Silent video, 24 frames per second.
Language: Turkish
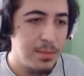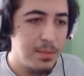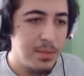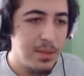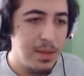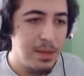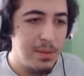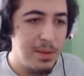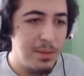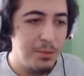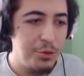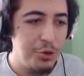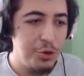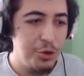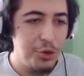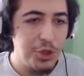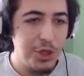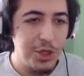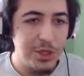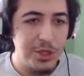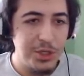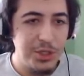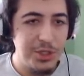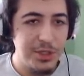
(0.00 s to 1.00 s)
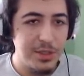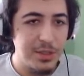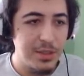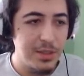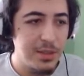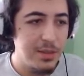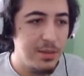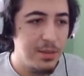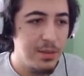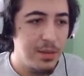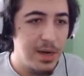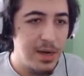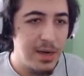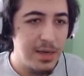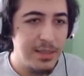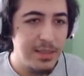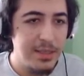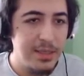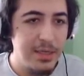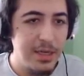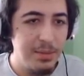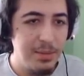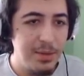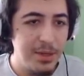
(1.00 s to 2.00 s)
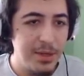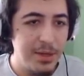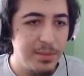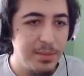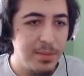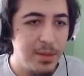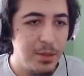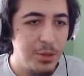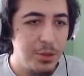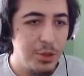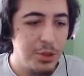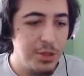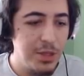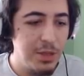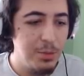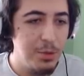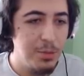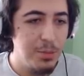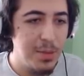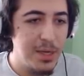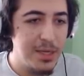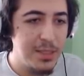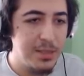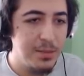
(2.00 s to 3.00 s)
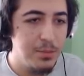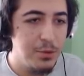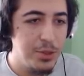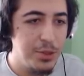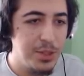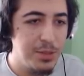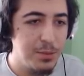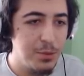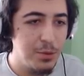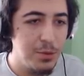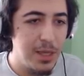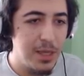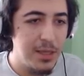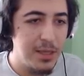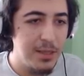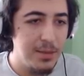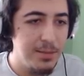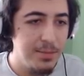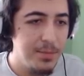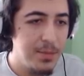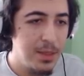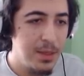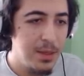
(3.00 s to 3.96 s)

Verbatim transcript: Tamam rününü çalıştırdı. Artık girebilirim. Şöyle W'm bastım ultimi kullandım.